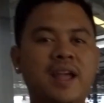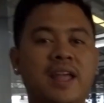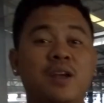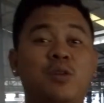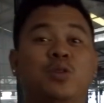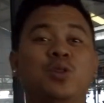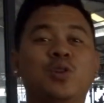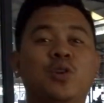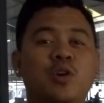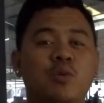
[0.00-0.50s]

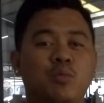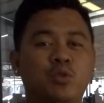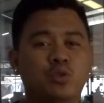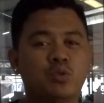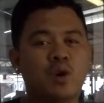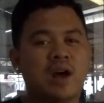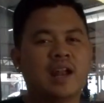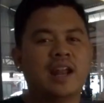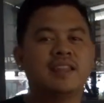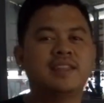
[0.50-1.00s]
pakai untuk
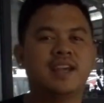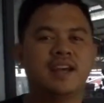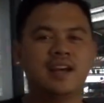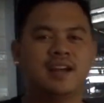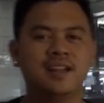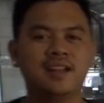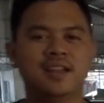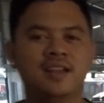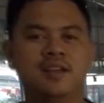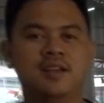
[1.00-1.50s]
kebutuhan
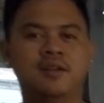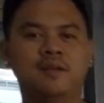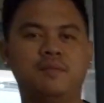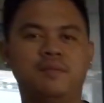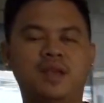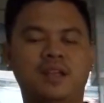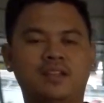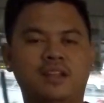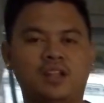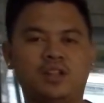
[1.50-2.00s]
aja
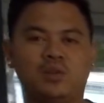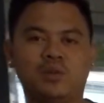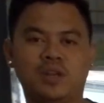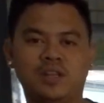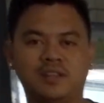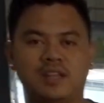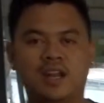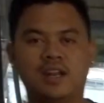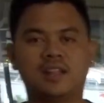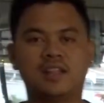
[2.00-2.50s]
biasa
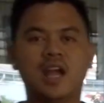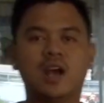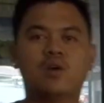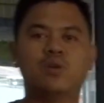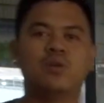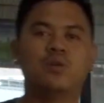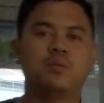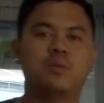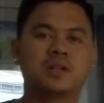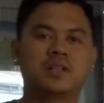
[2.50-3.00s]
touring jarak
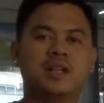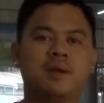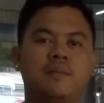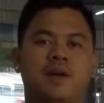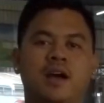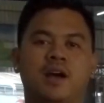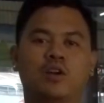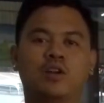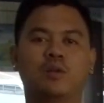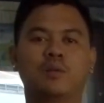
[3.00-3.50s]
jauh
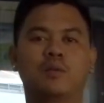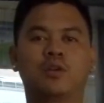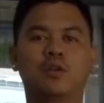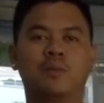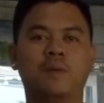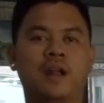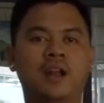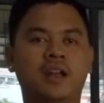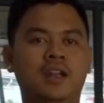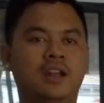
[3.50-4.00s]
bersama
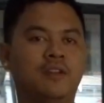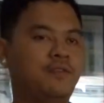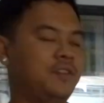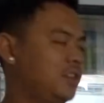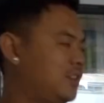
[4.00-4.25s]
grup-grup Harley